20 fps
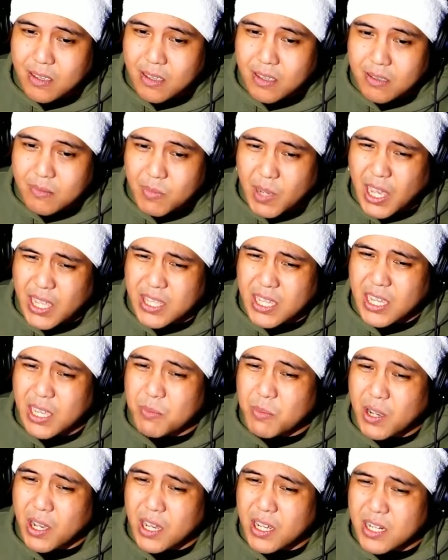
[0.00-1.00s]
畑
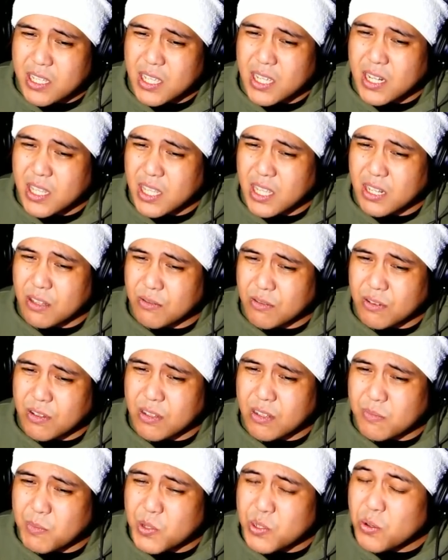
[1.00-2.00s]
も荒らされたりする
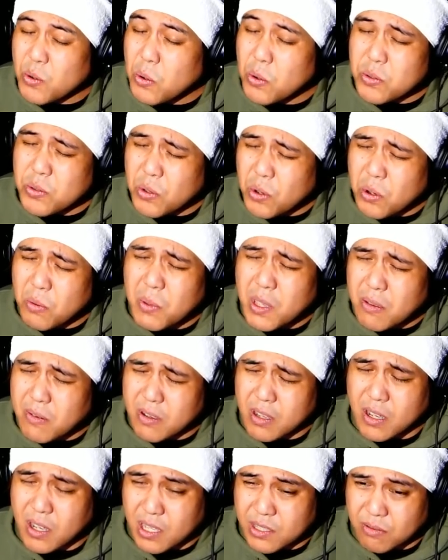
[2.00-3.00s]
し、もう相当迷惑
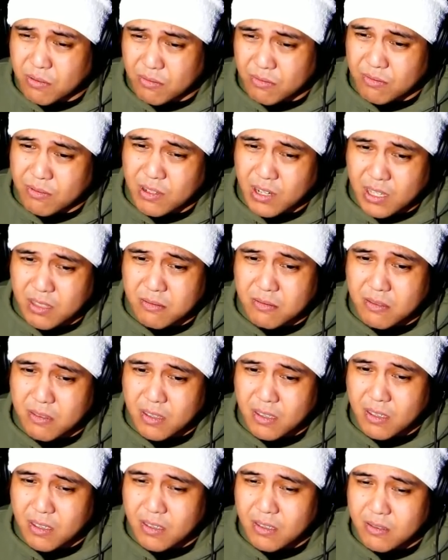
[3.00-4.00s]
かかっとるんじゃっ
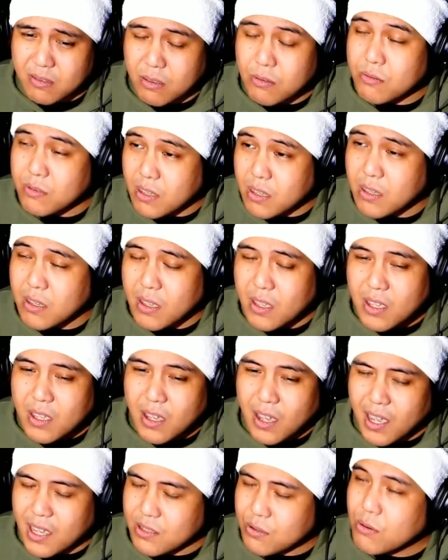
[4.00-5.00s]
ていうんで、
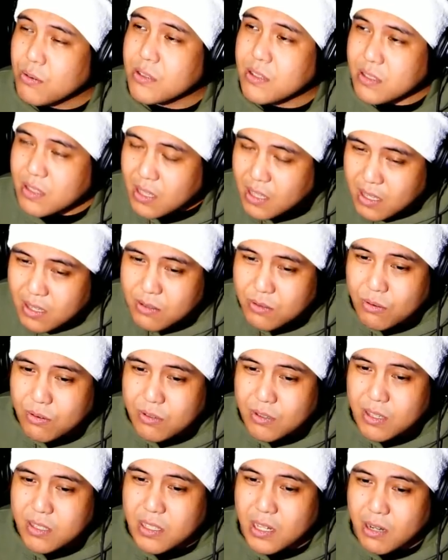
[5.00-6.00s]
あそうですね、そういう
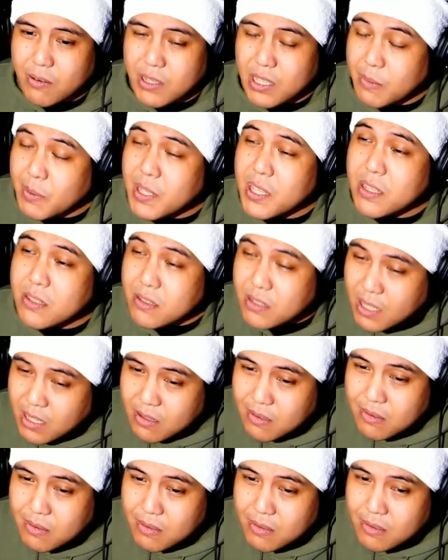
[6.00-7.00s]
やつらはダメですね
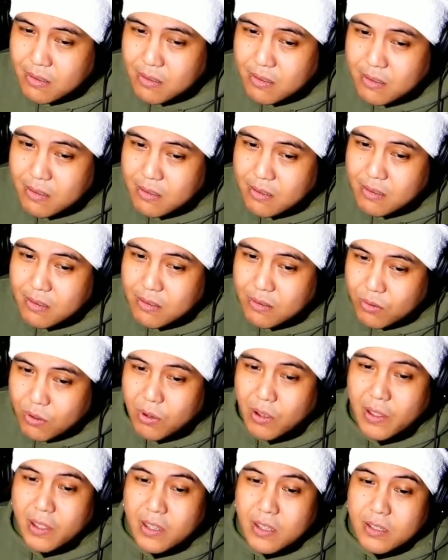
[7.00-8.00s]
と
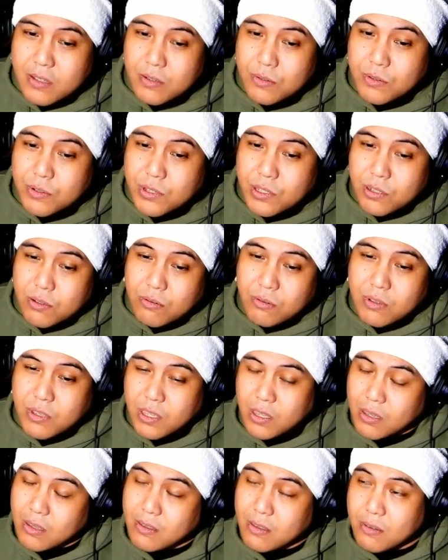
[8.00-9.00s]
愚痴を
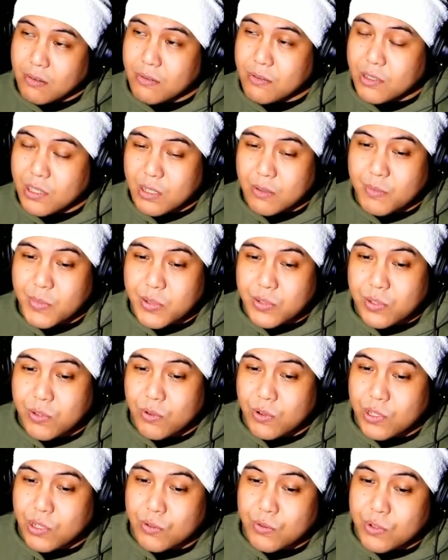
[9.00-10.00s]
聞いてるうちに、もう少
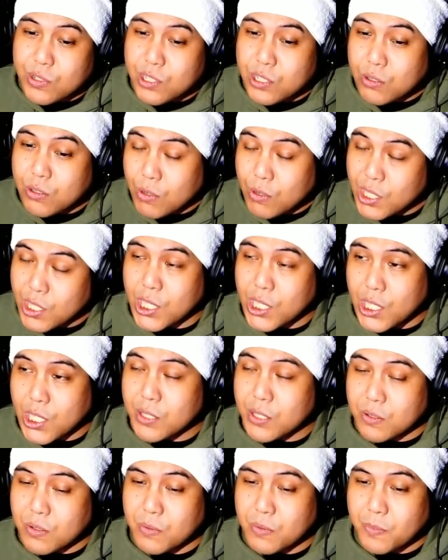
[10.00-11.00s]
し打ち解けてきたんですよ。